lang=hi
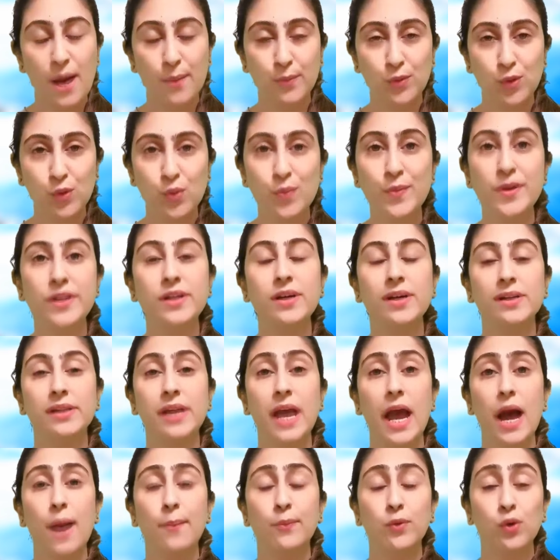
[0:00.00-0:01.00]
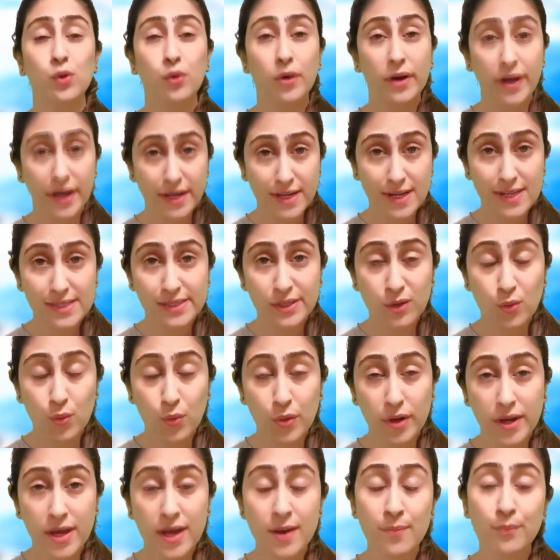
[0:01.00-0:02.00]
हैं आप लोग उम्मीद करते हैं आप लोग खैरियत से
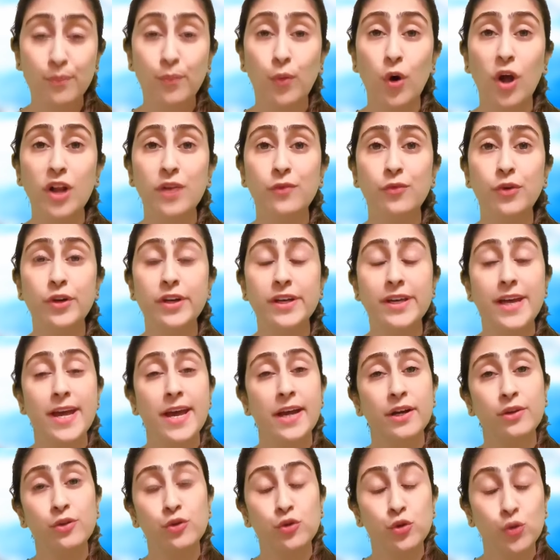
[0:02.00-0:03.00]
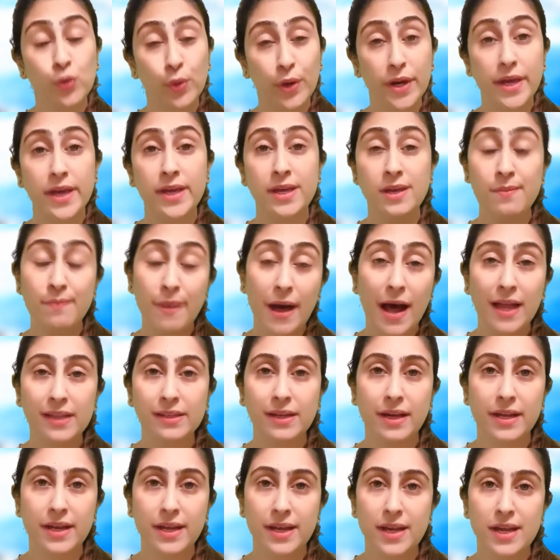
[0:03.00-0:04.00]
होंगे बॉलीवुड के एक जोड़े की बात
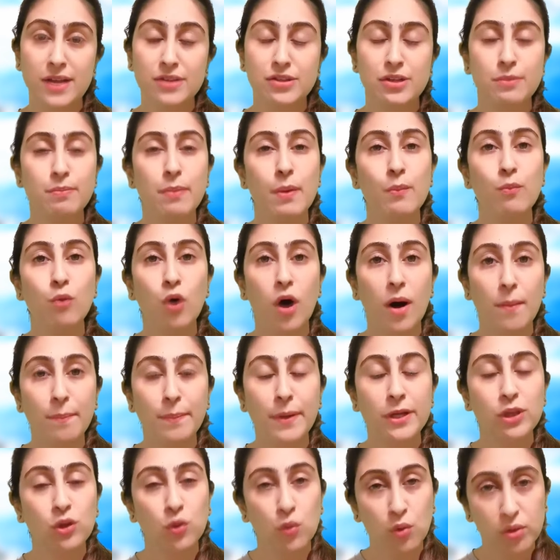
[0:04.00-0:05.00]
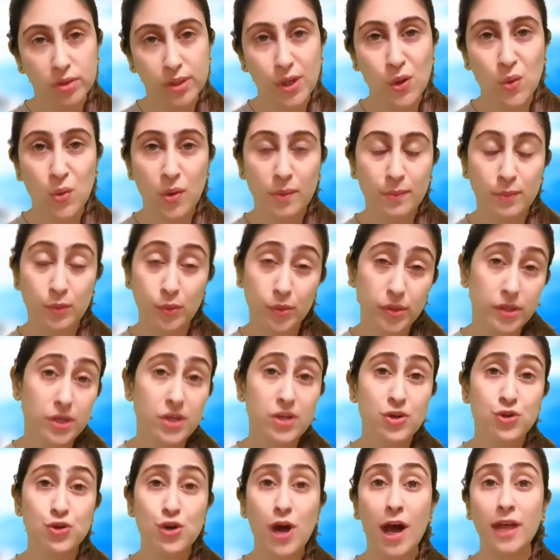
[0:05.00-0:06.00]
करेंगे जिनमें मोहब्बत होते हुए भी
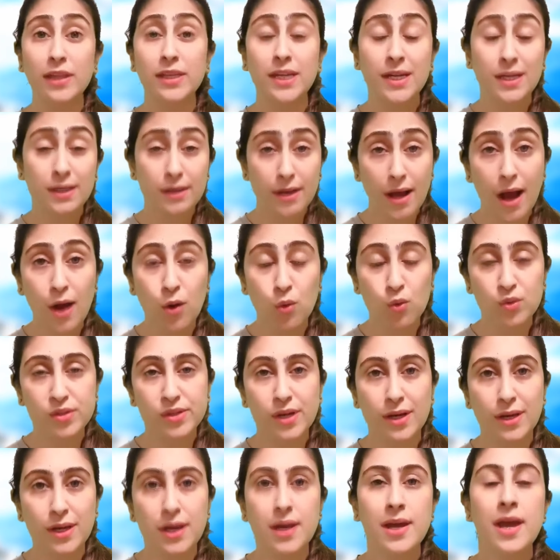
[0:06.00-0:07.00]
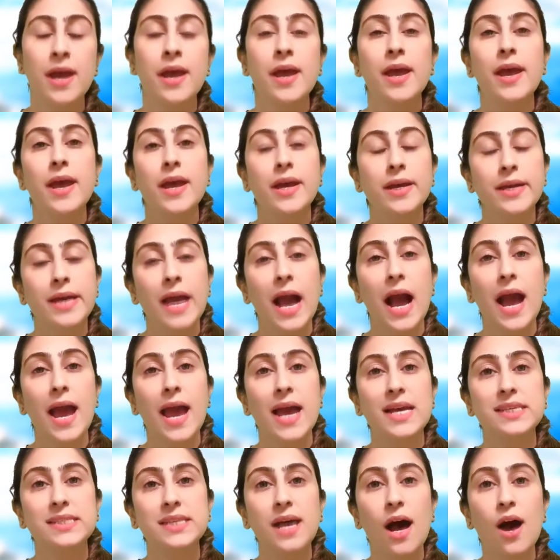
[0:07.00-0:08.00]
उनकी शादी ना हो सकी क्या
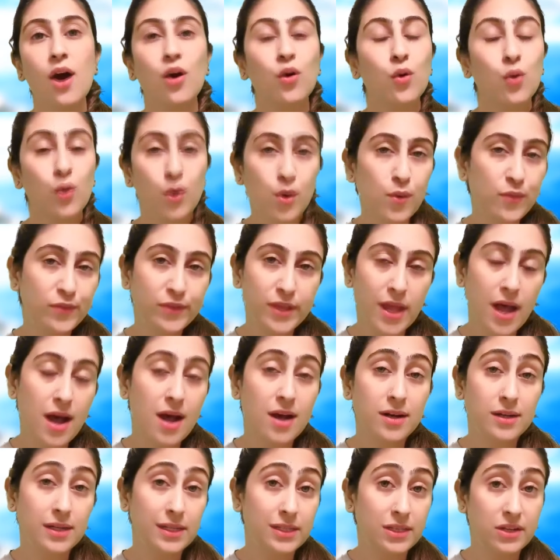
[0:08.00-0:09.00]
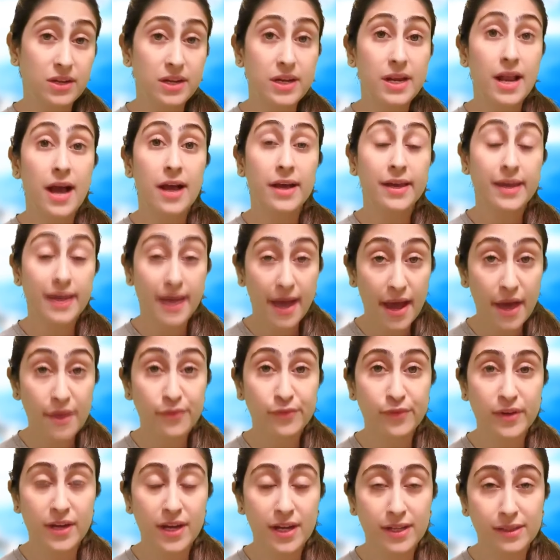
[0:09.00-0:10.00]
ऐसा खौफ था कतरीना
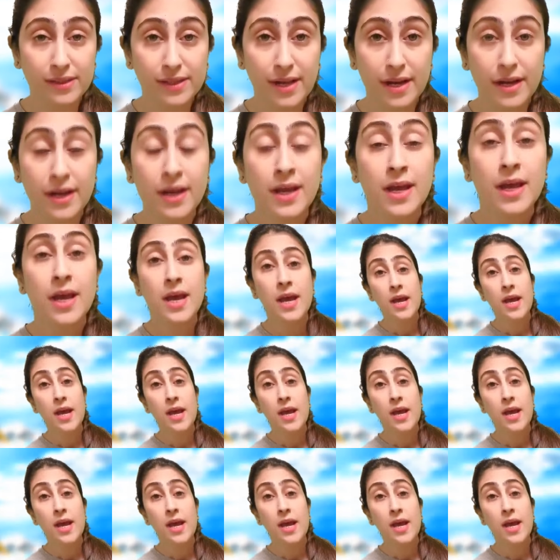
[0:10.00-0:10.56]
कैफ के अंदर